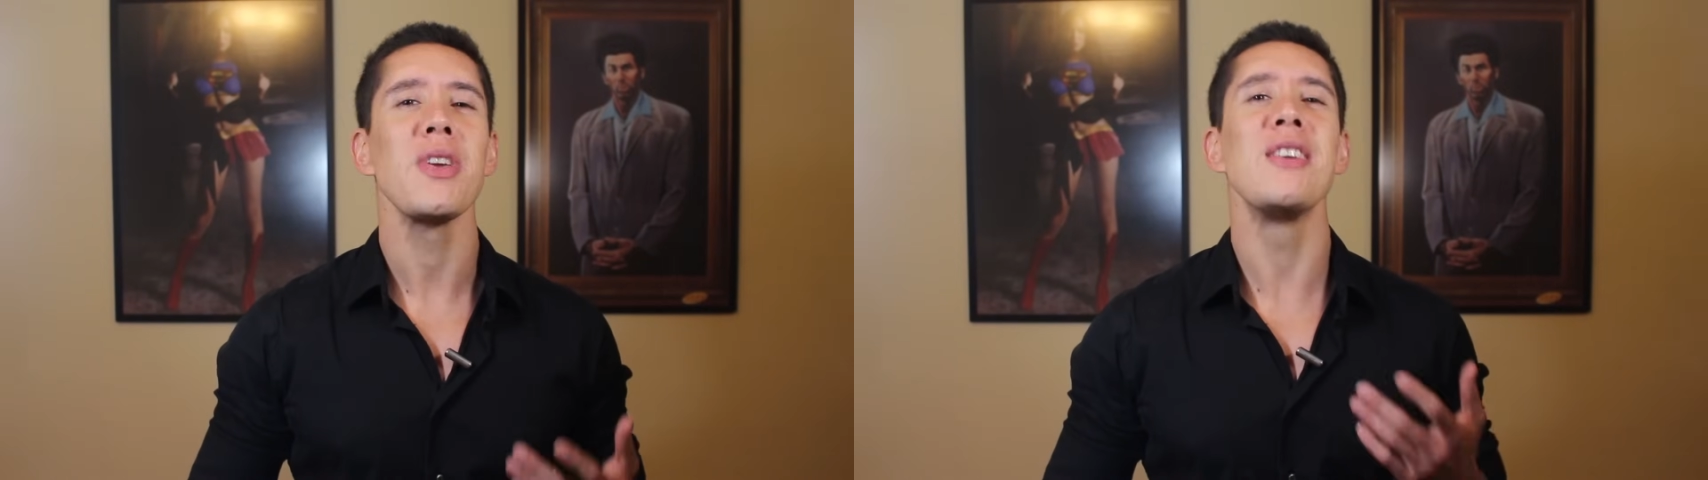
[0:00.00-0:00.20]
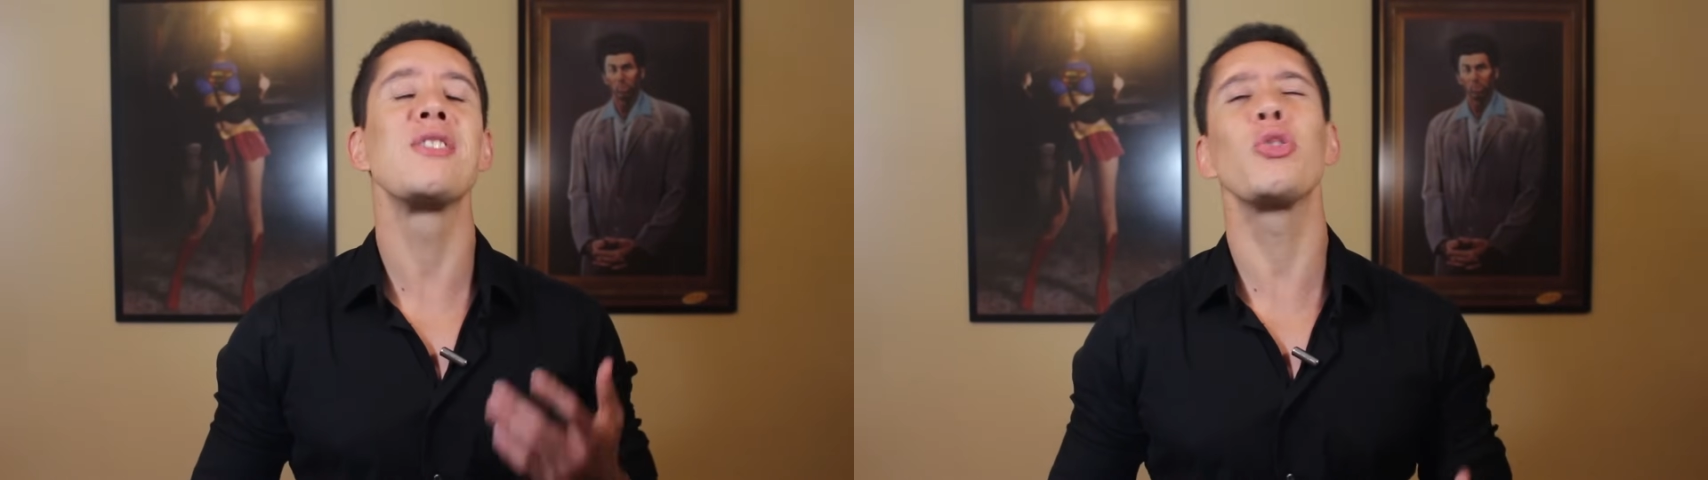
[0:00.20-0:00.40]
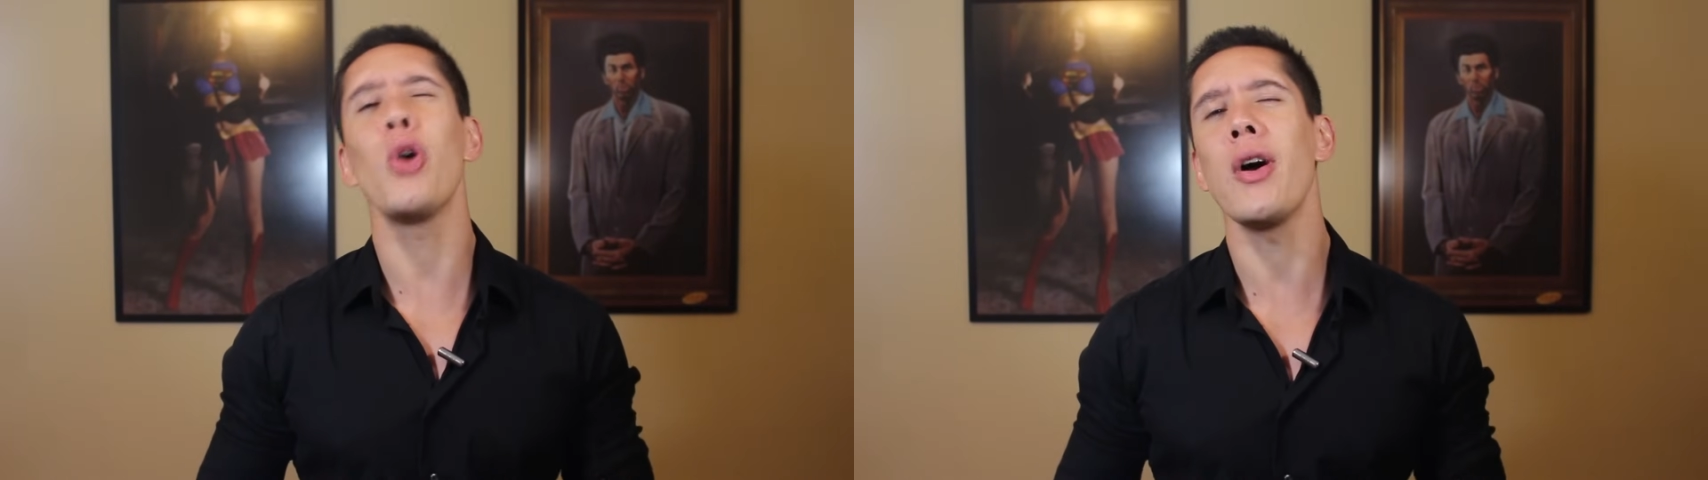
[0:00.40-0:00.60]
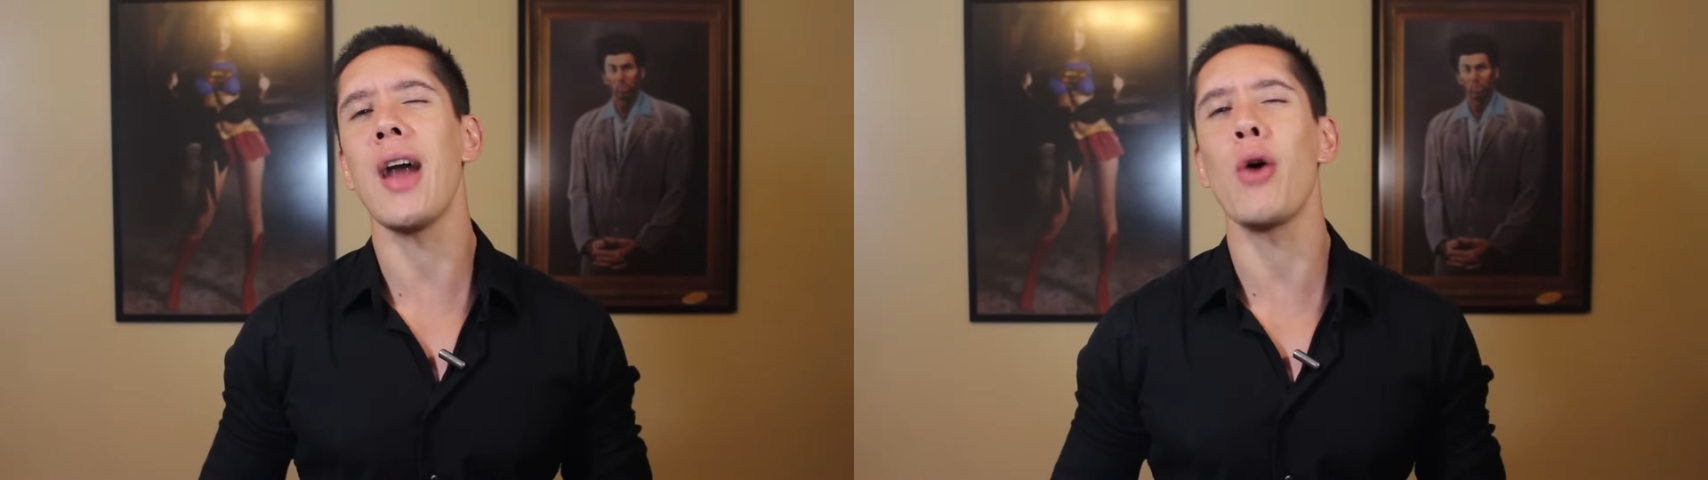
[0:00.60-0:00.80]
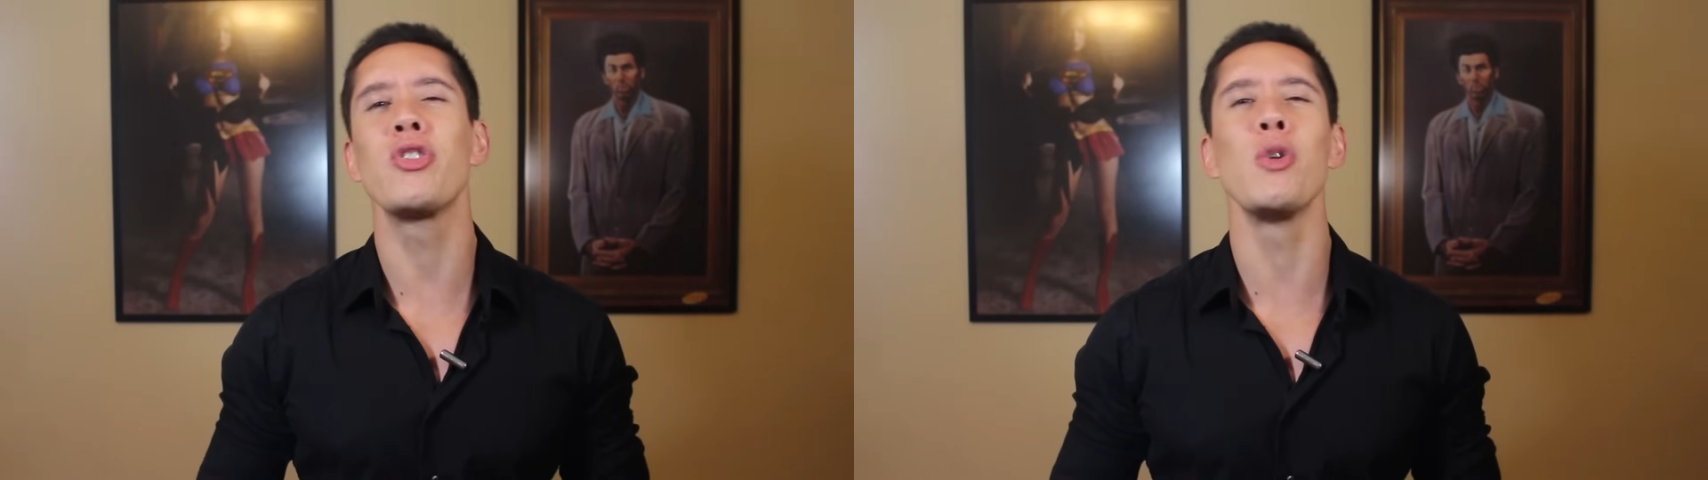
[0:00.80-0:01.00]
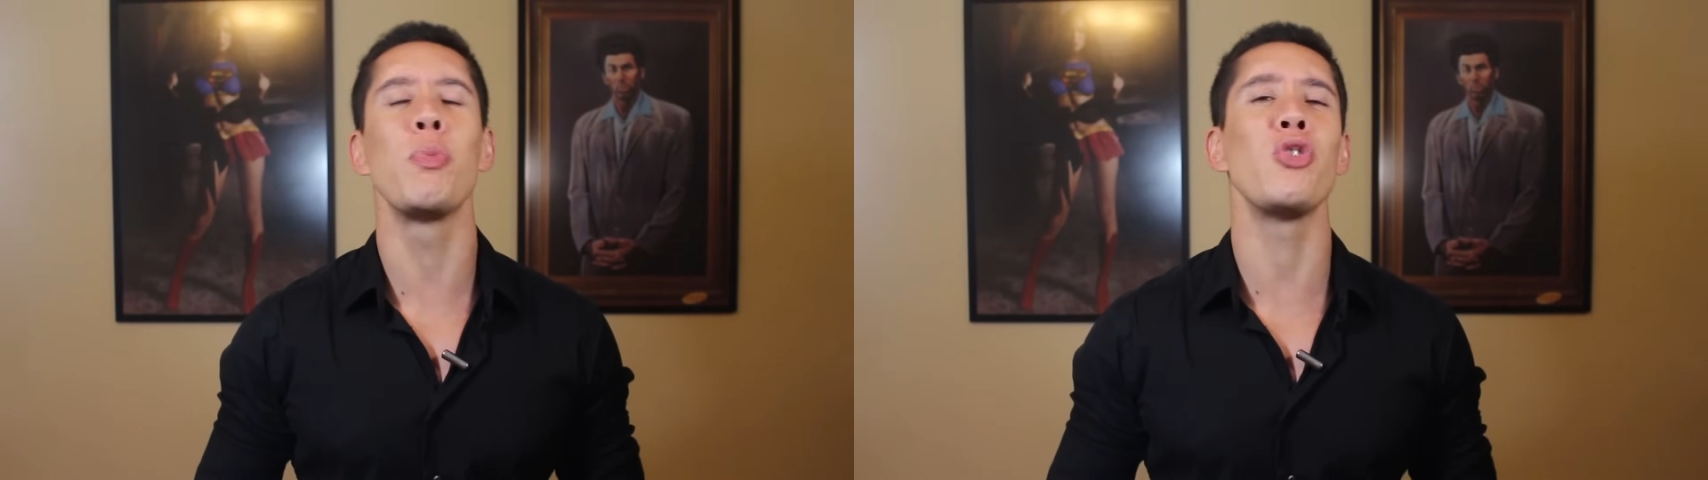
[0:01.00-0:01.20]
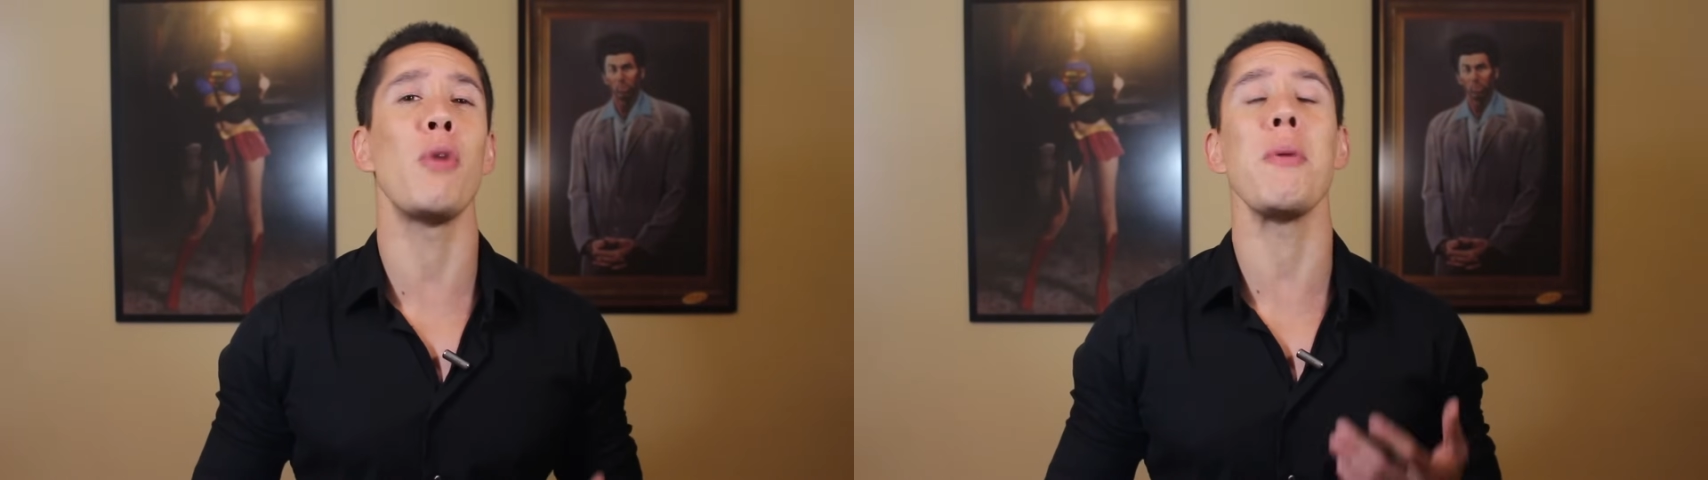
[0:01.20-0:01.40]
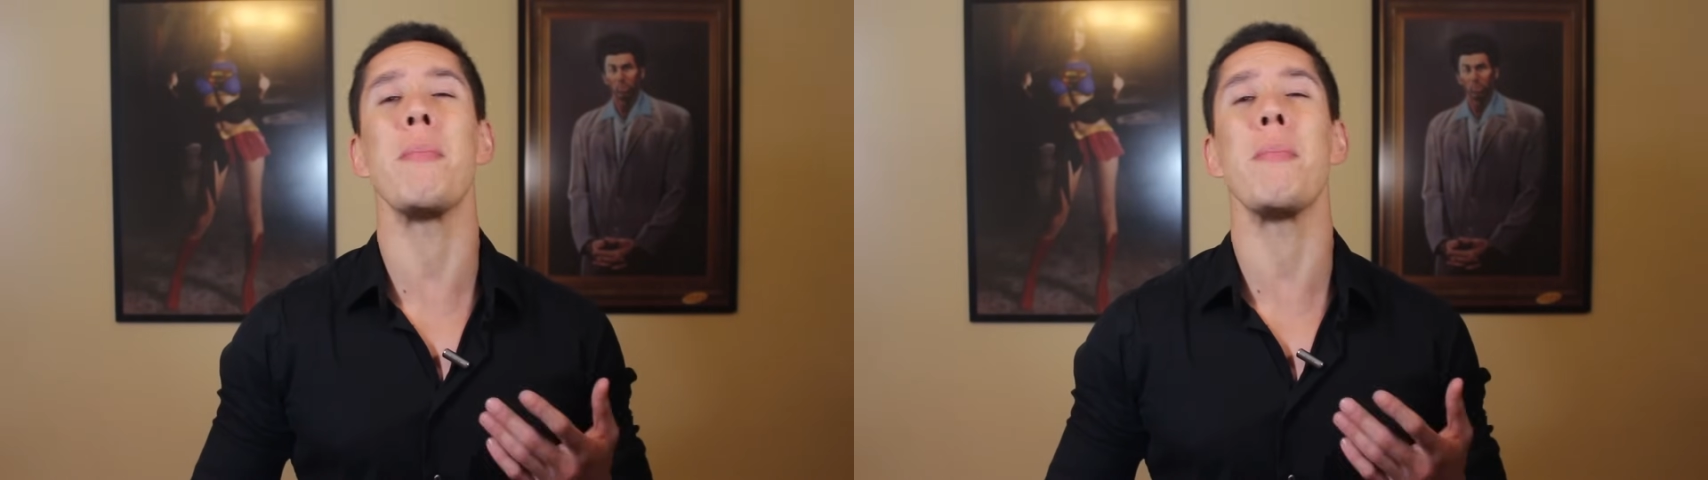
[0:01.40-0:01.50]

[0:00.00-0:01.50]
e se tornar um tipo de homem